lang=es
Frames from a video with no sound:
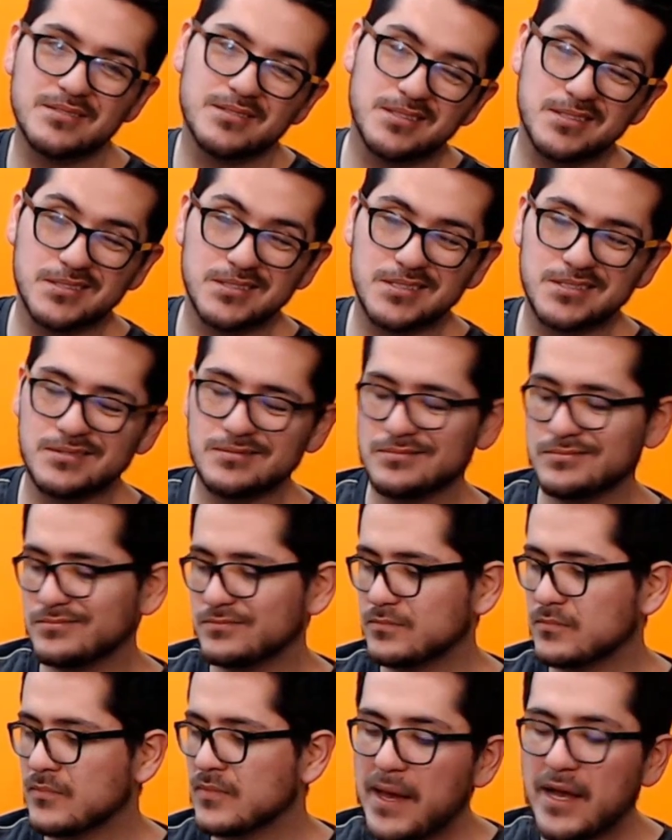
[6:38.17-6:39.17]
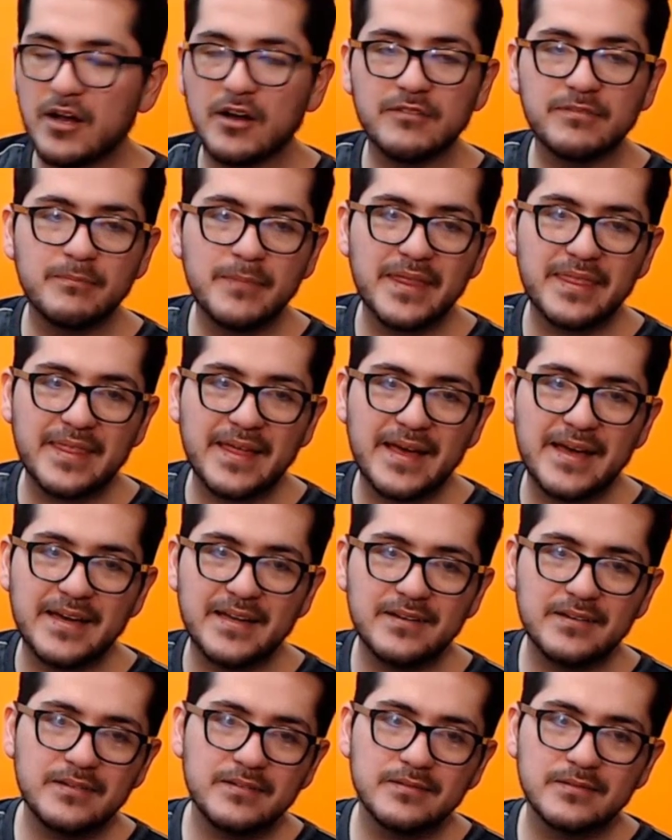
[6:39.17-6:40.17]
Entonces, Man of
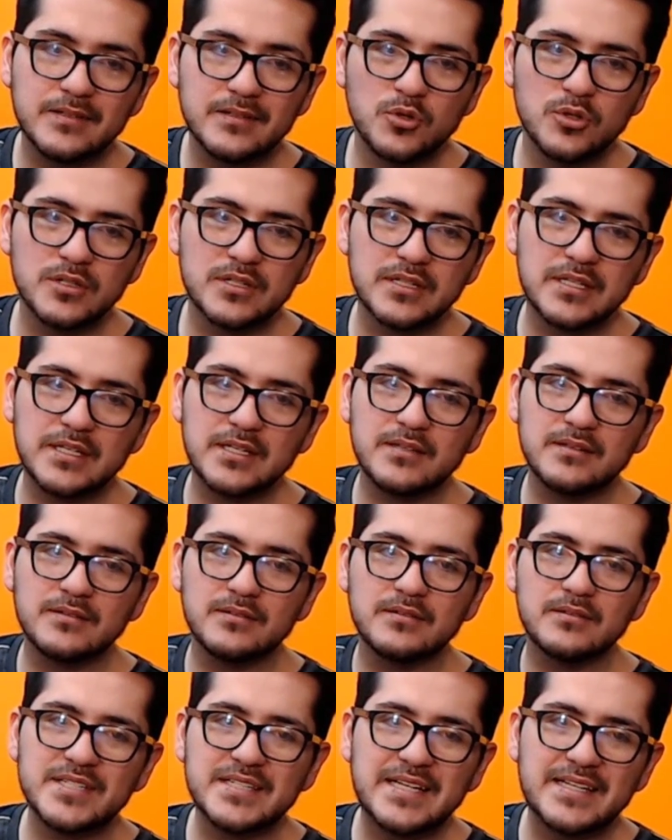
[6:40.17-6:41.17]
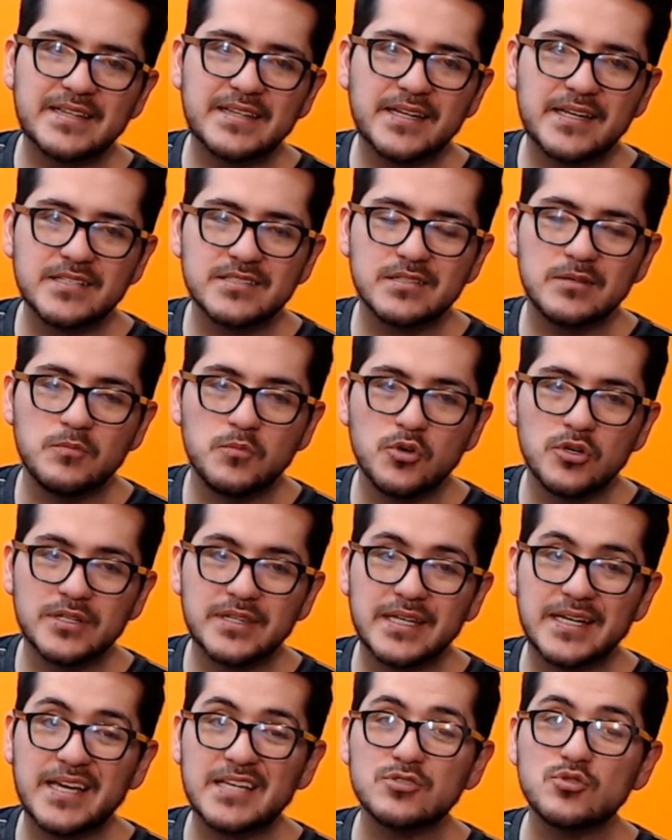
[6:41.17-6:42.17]
Medan Multi, Wasteland 3
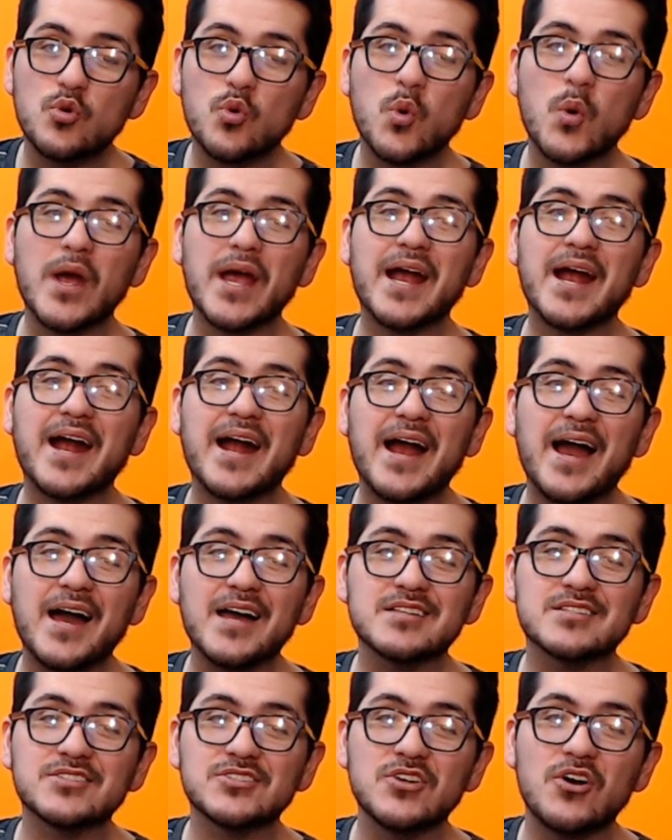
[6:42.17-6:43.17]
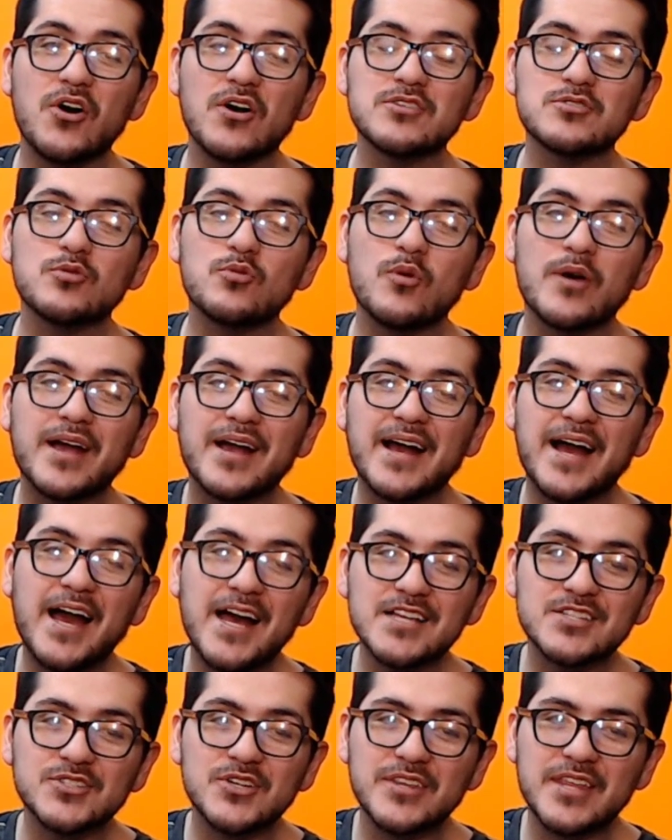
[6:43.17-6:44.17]
Multi, que es un juegazo, es un
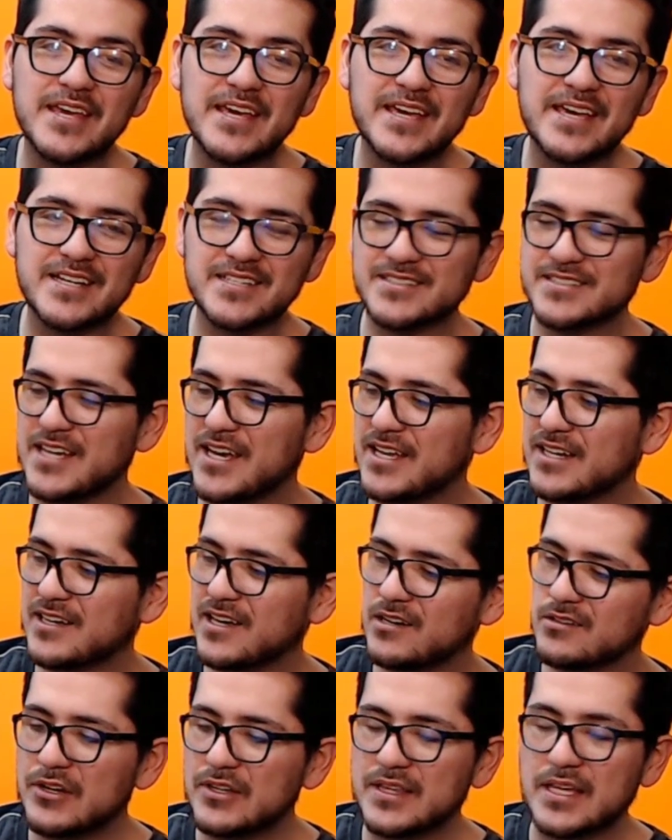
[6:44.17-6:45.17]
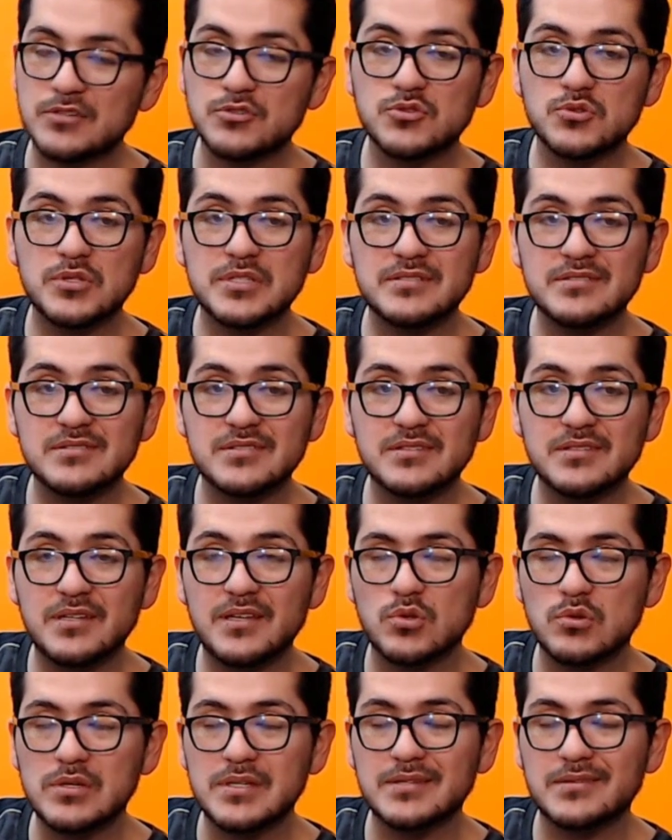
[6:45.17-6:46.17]
juegazo de In Exile, que ahorita es un
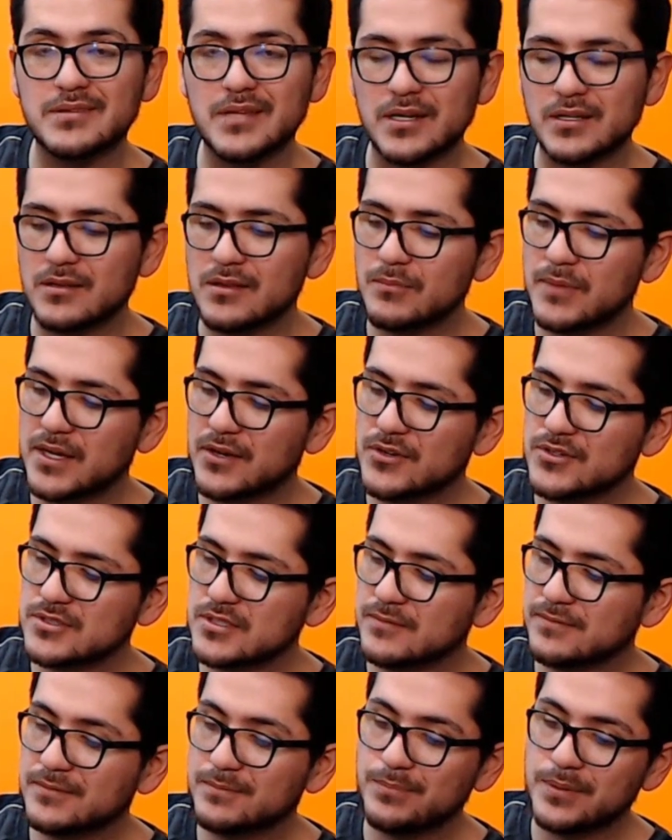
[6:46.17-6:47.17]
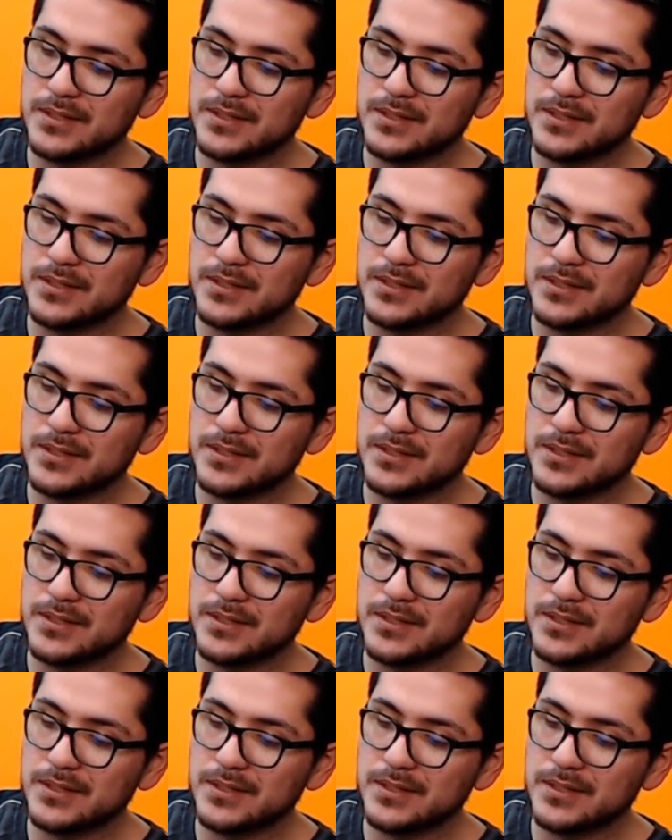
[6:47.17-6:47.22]
estudio interno de Microsoft,